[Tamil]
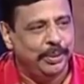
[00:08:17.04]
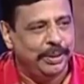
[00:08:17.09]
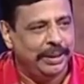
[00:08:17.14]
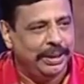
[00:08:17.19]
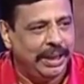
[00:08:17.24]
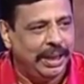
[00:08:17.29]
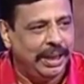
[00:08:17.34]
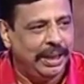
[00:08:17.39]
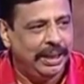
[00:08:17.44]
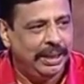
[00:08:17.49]

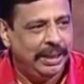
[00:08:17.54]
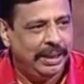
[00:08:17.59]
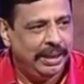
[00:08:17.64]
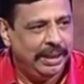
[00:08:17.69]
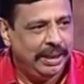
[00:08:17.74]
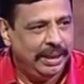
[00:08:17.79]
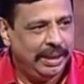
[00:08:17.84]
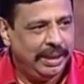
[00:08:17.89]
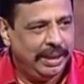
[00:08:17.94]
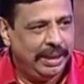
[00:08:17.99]
அப்படின்னு
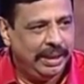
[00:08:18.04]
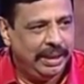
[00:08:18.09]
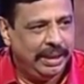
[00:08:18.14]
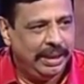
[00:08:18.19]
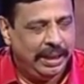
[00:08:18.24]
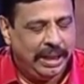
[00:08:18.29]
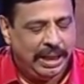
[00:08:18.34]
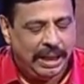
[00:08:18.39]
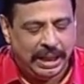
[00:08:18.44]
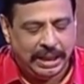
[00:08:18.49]

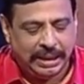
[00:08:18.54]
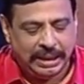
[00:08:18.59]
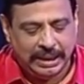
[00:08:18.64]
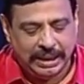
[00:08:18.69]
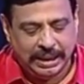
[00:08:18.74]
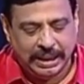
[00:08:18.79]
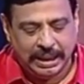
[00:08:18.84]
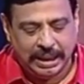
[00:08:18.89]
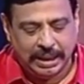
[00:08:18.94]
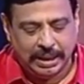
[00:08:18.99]

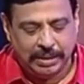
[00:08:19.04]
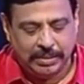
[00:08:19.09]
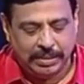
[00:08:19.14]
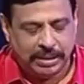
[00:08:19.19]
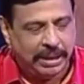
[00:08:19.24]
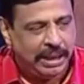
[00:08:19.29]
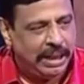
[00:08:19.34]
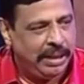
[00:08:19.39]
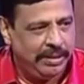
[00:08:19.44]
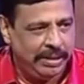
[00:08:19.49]
அதனால் நாங்கள் வந்து
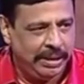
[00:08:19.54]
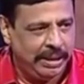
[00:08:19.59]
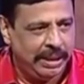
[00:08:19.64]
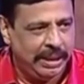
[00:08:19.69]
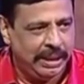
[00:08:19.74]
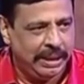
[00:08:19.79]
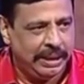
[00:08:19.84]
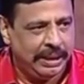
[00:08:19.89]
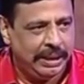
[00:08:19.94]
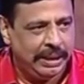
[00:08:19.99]
அவன் அம்மாட்ட
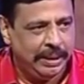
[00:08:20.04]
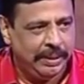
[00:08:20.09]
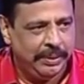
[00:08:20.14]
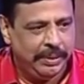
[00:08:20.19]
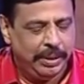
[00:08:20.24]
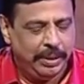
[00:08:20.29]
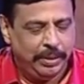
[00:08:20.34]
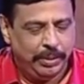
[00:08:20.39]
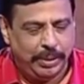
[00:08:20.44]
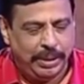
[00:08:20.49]
சொன்னேன்
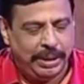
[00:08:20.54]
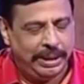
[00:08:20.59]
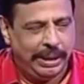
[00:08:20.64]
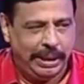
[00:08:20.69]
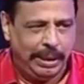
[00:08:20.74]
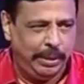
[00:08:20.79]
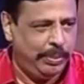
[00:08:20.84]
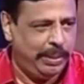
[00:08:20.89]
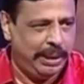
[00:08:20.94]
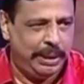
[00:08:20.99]
பாருங்கள்
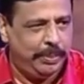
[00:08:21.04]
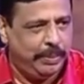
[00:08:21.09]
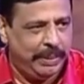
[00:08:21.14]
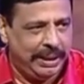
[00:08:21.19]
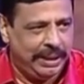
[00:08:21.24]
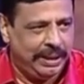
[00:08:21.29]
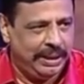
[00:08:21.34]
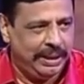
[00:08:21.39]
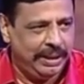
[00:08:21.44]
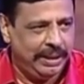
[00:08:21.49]
இதெல்லாம் நீங்கள் வந்து
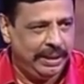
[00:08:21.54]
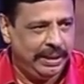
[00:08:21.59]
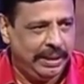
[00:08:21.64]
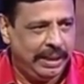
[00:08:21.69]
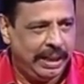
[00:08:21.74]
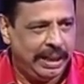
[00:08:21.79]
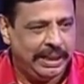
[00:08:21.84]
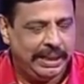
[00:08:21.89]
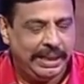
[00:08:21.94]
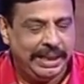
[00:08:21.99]
விட்டுருங்க
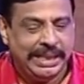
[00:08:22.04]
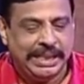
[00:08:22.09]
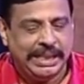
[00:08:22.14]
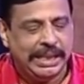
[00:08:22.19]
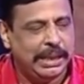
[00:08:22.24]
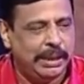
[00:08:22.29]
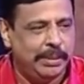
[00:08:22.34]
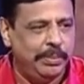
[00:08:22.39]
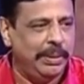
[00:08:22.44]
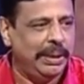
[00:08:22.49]

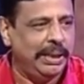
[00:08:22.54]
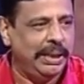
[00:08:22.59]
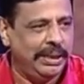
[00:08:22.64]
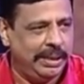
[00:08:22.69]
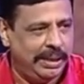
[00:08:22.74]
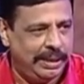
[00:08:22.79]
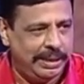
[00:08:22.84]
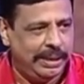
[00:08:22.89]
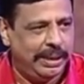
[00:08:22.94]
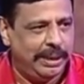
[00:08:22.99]
அட்லீஸ்ட் இந்த
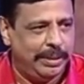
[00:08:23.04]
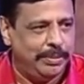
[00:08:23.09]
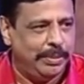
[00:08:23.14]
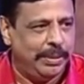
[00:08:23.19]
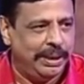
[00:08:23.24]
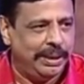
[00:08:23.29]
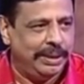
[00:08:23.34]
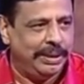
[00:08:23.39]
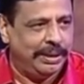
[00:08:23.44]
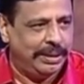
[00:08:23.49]
அளவுக்கு செலக்ட்
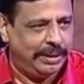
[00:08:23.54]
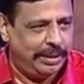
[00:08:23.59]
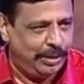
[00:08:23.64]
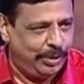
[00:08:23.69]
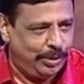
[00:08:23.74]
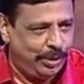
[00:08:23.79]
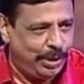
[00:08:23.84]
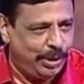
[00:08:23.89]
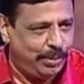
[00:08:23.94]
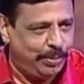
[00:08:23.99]
பண்ணுறக்கான்னு கொஞ்சம்
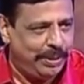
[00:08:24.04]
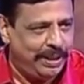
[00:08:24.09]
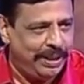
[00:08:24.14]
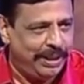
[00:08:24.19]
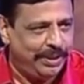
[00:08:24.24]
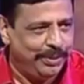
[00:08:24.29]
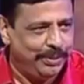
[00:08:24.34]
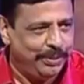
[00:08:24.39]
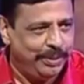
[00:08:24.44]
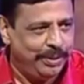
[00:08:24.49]
சந்தோஷப்படுங்க
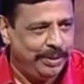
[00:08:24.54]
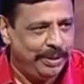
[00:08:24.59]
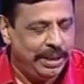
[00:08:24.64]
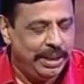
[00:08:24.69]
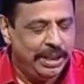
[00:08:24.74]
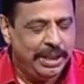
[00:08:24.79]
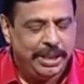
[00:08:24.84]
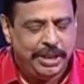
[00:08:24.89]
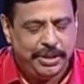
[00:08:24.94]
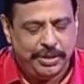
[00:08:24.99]
நீங்கள்
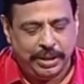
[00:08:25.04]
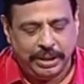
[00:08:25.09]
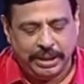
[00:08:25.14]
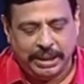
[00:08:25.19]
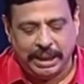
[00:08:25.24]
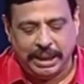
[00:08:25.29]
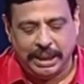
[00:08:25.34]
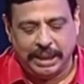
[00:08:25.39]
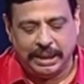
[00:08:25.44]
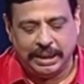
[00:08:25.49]

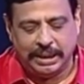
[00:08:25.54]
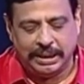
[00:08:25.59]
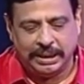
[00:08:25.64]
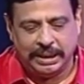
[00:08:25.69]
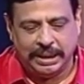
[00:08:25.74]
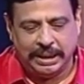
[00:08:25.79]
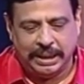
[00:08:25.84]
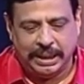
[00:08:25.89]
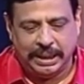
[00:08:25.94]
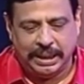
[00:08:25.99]
அப்புறமா என்னாச்சு
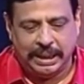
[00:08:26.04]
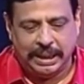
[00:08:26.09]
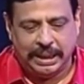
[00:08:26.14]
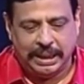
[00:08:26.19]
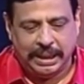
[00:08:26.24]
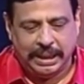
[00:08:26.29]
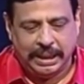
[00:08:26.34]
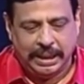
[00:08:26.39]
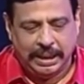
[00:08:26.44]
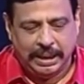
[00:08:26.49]
அப்படின்னா
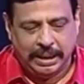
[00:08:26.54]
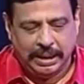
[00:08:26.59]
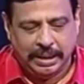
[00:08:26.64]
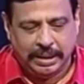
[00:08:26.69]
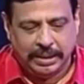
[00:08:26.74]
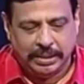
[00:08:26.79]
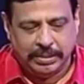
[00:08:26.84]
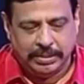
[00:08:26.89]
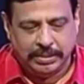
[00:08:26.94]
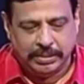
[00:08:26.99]

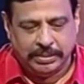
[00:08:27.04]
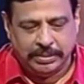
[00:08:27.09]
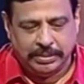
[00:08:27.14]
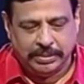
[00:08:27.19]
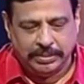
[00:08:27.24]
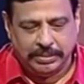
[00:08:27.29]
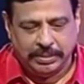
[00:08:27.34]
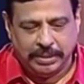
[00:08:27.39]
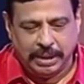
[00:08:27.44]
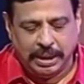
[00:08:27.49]
அந்த
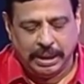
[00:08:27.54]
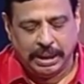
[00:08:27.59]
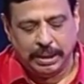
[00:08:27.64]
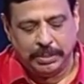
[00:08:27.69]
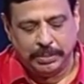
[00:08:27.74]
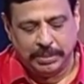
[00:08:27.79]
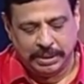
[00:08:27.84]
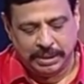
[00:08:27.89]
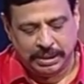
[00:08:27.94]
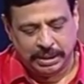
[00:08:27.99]
அம்மா வந்து
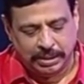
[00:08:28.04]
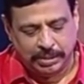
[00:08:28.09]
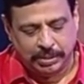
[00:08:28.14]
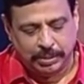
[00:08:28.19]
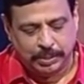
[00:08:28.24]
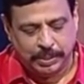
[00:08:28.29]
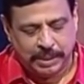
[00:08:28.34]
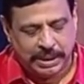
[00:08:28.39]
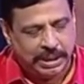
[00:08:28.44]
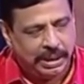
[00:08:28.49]
எங்கிட்ட வந்து
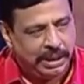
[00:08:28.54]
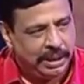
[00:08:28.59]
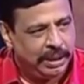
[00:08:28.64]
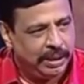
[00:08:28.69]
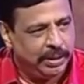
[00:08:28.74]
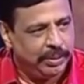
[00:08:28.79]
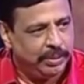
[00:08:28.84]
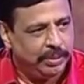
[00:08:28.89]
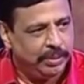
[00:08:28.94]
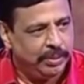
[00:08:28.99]
ஒரு கேள்வி
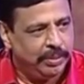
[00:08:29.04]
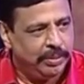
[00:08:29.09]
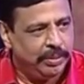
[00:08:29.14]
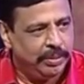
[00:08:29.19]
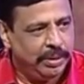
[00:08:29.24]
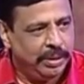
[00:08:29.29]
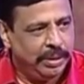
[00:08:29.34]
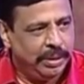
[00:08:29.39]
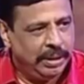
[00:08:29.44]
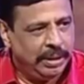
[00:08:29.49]
கேட்டாங்க
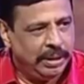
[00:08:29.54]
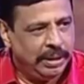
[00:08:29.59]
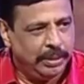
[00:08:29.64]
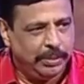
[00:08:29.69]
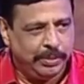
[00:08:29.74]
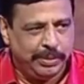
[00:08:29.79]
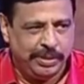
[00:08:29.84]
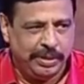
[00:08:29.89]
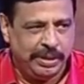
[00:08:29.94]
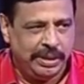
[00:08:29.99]

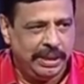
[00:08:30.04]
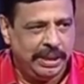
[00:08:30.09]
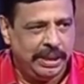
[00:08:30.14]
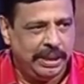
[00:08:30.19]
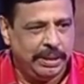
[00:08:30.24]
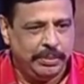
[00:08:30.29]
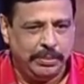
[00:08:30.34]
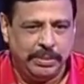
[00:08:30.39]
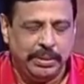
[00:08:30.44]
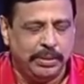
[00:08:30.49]
எங்கள்
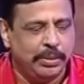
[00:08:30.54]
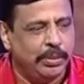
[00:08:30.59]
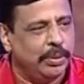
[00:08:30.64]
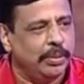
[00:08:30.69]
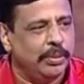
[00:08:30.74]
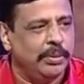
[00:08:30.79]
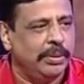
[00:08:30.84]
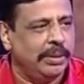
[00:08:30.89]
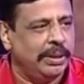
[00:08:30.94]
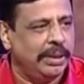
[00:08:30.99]
மருமகன் என்ன நல்லா
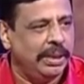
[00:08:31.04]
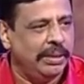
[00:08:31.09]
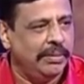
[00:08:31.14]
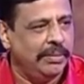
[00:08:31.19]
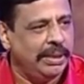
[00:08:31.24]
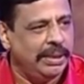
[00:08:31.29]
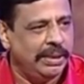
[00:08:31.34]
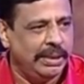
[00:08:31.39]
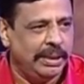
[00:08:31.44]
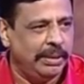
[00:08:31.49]
பார்த்துப்பாளா
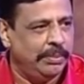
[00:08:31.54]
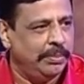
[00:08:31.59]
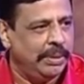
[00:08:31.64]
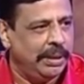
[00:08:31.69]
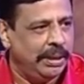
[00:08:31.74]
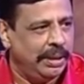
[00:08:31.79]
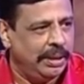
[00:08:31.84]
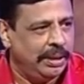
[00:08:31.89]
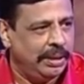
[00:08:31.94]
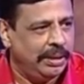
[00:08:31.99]
வயசான அப்புறம்
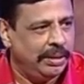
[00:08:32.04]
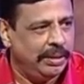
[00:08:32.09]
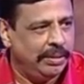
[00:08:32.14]
அப்படின்னு